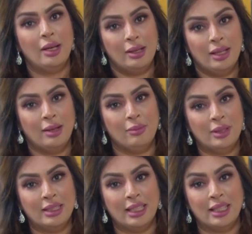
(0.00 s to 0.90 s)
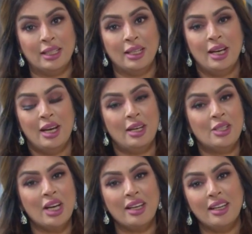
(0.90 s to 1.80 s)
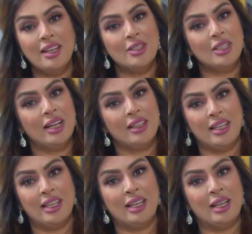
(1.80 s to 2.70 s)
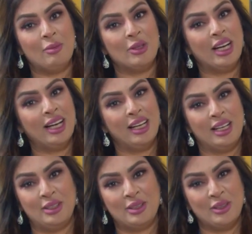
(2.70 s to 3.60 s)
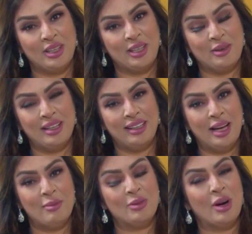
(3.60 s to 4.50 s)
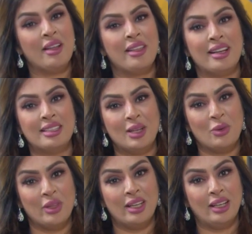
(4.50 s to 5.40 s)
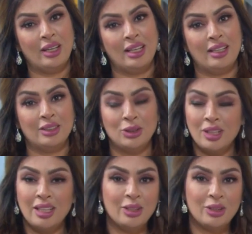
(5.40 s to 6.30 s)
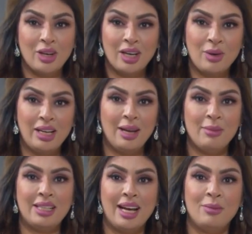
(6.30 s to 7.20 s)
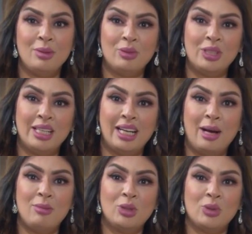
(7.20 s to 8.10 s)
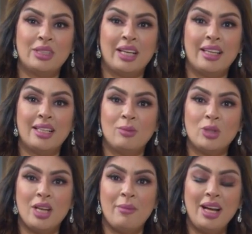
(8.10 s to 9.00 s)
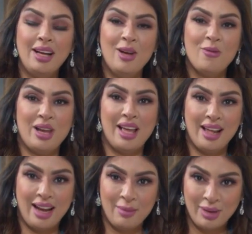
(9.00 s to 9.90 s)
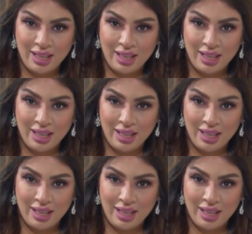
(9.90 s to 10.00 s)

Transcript: نعم بالتاكيد احنا شاكرين إيه. لك هذه المداخله دكتوره نوال الحمد وهذا التوضيح آه، شكرا للدكتوره نوال الحمد نائب المدير العام لشؤون تغذيه المجتمع في الهيئه العامه